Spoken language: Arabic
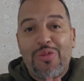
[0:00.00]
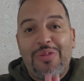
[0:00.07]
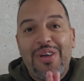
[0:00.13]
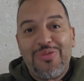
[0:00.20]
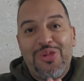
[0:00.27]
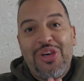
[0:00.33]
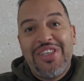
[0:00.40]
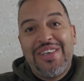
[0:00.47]

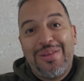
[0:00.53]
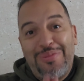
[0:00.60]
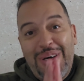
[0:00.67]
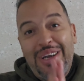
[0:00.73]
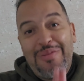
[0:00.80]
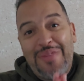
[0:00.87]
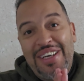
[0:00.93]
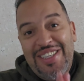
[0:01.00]
نورمالمون حنا
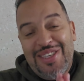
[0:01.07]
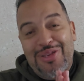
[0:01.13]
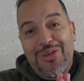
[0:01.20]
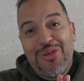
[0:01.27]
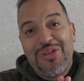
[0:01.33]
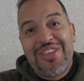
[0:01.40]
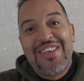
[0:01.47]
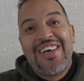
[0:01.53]
البارح مع
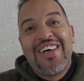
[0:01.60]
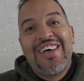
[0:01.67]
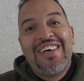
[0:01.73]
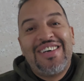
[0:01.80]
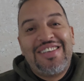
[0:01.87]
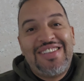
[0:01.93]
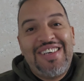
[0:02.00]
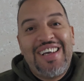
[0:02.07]
تسعود
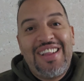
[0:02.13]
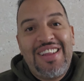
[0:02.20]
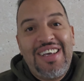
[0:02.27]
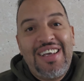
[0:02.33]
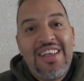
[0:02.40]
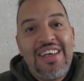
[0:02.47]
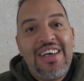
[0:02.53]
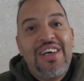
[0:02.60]
ديال
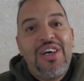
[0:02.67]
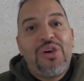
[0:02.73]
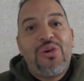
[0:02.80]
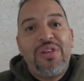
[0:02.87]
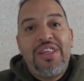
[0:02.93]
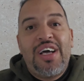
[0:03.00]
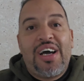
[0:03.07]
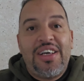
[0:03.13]
الليل
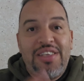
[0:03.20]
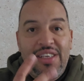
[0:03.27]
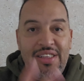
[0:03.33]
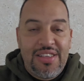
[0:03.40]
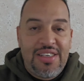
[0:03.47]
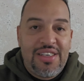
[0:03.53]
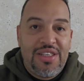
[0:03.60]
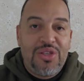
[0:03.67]
كنا غادي
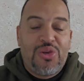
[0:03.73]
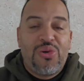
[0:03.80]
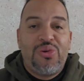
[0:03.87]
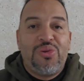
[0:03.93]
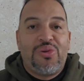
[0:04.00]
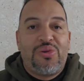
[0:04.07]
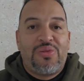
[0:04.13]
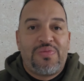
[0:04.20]

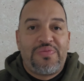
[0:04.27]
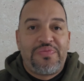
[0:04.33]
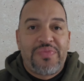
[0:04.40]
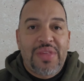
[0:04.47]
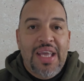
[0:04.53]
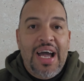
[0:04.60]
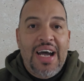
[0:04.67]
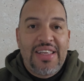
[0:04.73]
نكونوا
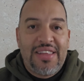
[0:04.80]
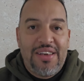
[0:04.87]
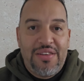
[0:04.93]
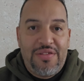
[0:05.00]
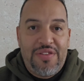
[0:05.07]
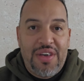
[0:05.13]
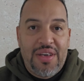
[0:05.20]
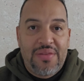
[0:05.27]
حاضرين
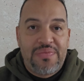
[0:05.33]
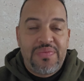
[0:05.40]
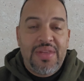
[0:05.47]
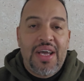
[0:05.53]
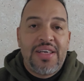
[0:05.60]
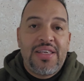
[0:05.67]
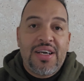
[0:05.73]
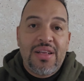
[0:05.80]
فيه
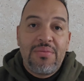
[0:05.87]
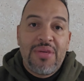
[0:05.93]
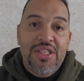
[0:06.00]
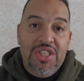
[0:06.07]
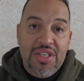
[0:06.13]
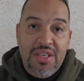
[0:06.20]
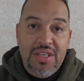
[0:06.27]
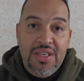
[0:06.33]
هذاك
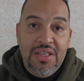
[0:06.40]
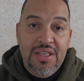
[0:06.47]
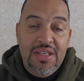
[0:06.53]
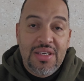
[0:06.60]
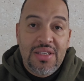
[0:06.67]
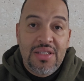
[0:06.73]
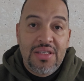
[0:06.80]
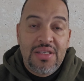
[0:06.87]
الماتش
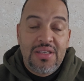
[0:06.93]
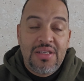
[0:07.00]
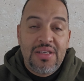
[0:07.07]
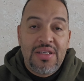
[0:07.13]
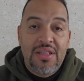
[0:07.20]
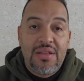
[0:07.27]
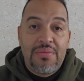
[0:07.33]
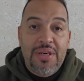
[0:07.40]

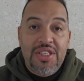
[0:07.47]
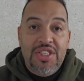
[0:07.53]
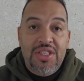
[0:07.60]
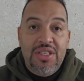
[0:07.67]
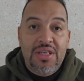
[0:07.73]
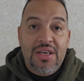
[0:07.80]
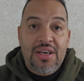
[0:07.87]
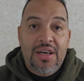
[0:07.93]
آه، الماتش
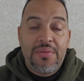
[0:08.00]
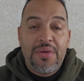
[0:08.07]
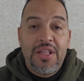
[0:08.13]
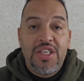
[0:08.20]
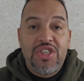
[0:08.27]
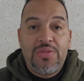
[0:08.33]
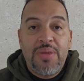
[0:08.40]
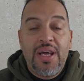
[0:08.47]
الرابع
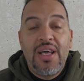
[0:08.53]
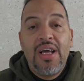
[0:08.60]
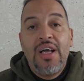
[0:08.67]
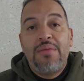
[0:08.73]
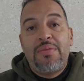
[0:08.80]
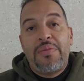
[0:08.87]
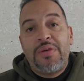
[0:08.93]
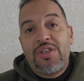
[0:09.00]
اللي جمع
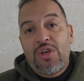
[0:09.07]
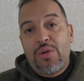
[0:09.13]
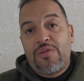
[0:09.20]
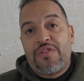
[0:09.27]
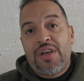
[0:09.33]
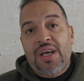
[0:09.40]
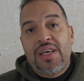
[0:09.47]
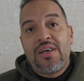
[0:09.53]
ما بين جنوب
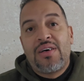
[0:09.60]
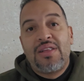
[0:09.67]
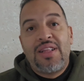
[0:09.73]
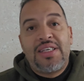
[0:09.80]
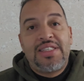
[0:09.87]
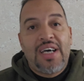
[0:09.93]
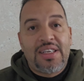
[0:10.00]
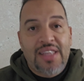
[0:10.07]
افريقيا
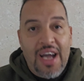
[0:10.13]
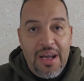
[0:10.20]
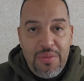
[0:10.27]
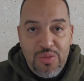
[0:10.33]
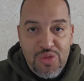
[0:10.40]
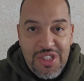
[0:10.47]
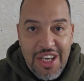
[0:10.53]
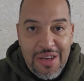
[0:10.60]
الذي اطاح
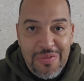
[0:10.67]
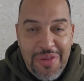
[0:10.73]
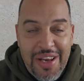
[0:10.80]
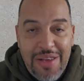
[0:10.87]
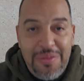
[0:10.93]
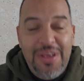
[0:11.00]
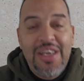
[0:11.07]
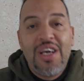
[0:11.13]
بالمنتخب
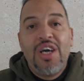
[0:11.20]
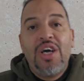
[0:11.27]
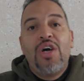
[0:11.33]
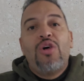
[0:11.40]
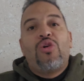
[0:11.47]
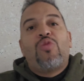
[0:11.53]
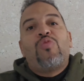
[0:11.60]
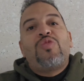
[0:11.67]
المغربي
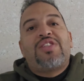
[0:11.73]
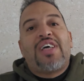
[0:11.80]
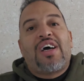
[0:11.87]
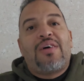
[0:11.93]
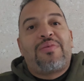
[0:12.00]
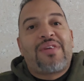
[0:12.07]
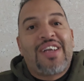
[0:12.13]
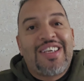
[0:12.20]

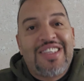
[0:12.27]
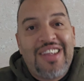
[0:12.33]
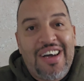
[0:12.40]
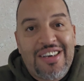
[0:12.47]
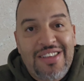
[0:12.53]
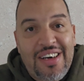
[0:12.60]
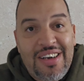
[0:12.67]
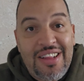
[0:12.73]
ومنتخب الراس
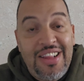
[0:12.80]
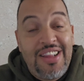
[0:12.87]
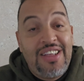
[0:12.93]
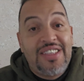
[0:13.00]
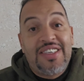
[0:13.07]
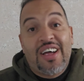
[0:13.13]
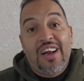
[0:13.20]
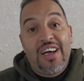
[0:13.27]
الاخضر
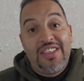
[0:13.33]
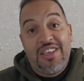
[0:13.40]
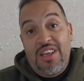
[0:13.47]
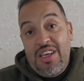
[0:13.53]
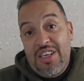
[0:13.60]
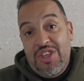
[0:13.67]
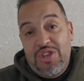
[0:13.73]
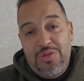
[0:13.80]
اللي صراحه
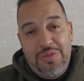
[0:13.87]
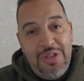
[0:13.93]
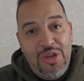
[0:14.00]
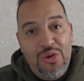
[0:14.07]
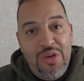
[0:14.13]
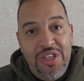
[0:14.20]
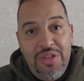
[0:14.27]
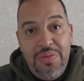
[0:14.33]

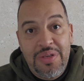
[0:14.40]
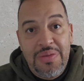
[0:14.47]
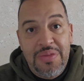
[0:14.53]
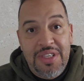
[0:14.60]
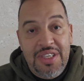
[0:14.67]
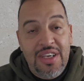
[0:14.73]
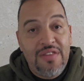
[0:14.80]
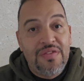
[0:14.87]
عجبني وعجبني
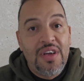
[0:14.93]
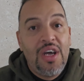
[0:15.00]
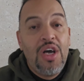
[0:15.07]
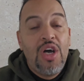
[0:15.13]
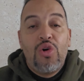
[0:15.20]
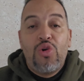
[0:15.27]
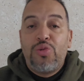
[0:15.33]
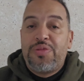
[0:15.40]
بزاف
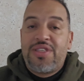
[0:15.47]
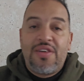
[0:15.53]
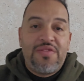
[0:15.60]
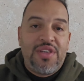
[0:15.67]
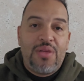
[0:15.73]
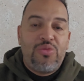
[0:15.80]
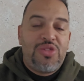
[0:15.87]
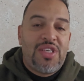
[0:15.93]
وبزاف
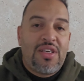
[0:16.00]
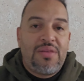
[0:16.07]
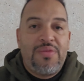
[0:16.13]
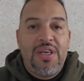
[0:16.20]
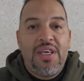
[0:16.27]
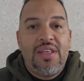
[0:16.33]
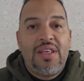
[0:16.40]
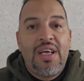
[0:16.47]
ديال
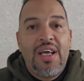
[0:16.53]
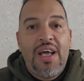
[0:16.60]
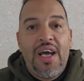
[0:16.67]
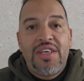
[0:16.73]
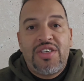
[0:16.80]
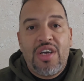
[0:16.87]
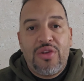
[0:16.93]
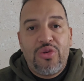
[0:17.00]
المتابعين
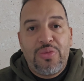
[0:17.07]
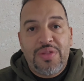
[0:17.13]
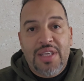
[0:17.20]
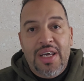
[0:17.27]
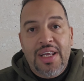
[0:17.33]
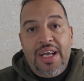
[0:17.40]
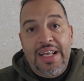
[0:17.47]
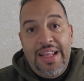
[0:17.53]
اشادوا
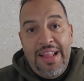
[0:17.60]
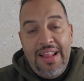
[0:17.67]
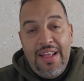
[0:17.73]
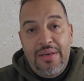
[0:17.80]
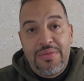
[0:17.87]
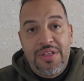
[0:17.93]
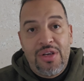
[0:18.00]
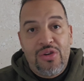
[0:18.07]
بطريقه
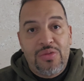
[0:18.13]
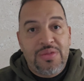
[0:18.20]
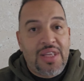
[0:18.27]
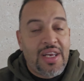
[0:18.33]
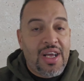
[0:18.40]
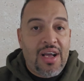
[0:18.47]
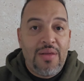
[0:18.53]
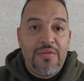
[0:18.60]
اللعب ديالهم
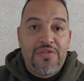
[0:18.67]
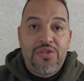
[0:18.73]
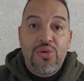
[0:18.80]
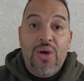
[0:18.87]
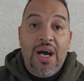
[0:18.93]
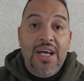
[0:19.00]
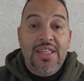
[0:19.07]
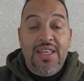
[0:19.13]
الطريقه
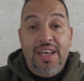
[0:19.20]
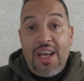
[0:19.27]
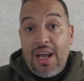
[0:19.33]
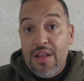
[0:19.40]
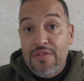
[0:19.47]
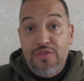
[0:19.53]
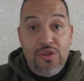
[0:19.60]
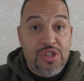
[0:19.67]
المفتوحه
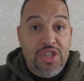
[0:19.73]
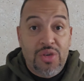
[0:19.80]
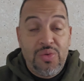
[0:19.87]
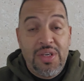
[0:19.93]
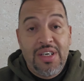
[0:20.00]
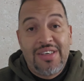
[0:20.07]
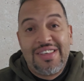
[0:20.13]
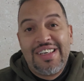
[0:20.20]
الطريقه
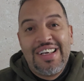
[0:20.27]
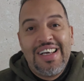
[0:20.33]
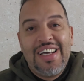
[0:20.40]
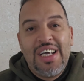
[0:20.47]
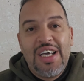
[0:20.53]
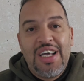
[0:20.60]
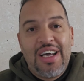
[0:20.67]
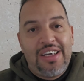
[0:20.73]
الفرجويه
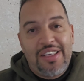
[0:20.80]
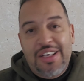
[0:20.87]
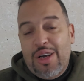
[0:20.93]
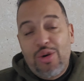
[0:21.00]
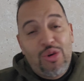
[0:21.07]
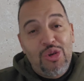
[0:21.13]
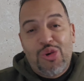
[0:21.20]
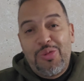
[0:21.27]
انا
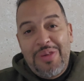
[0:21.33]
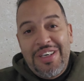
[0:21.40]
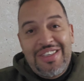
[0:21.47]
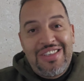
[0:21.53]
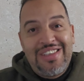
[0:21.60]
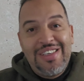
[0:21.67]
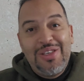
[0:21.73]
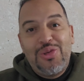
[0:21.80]
كنقول لكم هذا
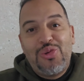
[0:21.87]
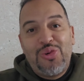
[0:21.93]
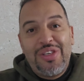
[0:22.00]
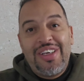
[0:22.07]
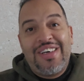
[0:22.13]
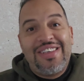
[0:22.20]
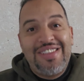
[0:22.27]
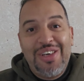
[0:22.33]
الشيء
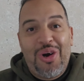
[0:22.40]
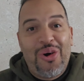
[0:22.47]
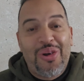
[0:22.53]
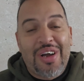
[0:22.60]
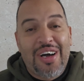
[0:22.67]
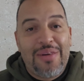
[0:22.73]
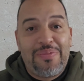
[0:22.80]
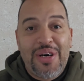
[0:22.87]
وانا عندي
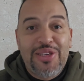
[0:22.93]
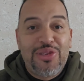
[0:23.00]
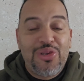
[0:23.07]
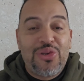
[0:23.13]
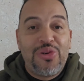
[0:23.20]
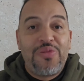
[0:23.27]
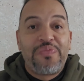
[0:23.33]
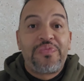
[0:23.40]
حرقه
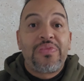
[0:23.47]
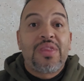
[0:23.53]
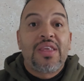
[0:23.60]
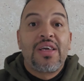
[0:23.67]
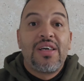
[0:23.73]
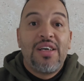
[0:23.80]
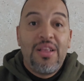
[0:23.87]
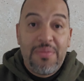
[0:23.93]
باسكو
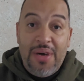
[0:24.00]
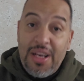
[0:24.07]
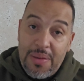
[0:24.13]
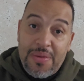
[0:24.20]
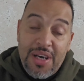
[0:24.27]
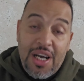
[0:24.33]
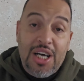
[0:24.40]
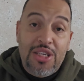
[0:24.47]

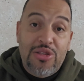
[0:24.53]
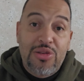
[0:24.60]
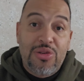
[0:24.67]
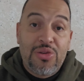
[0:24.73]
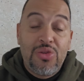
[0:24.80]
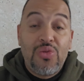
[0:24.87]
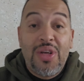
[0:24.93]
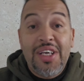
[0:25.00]
المغرب كان خاصو
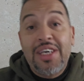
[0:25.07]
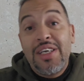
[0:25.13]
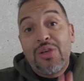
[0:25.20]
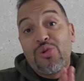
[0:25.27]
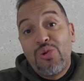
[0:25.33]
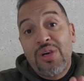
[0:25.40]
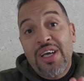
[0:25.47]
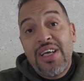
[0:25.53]
يكون
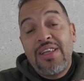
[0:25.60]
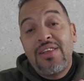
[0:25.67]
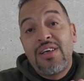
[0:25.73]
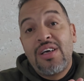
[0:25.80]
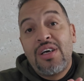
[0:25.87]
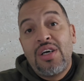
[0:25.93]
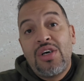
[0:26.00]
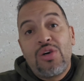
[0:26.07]
ولكن كون كان
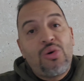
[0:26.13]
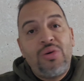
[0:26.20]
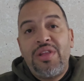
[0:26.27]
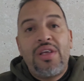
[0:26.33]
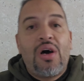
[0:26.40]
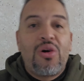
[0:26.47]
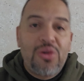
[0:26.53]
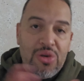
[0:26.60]

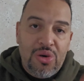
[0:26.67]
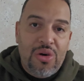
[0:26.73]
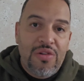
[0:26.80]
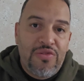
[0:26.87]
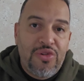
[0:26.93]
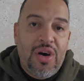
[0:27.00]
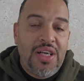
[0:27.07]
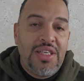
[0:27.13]
كنا اونكور
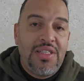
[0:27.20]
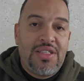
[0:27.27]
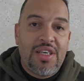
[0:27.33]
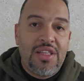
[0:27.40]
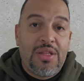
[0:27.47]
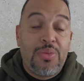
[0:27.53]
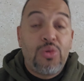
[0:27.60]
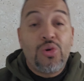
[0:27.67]
اون فوا غادي
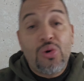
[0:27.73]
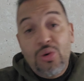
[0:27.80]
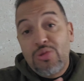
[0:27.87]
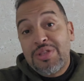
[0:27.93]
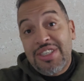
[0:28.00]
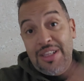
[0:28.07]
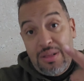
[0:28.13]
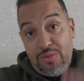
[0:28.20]
نتعذبوا كون
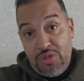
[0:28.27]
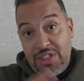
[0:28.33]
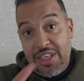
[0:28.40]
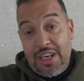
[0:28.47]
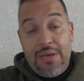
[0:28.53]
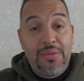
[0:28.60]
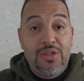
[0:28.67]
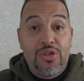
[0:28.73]
وصل
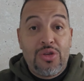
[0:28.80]
للمنتخب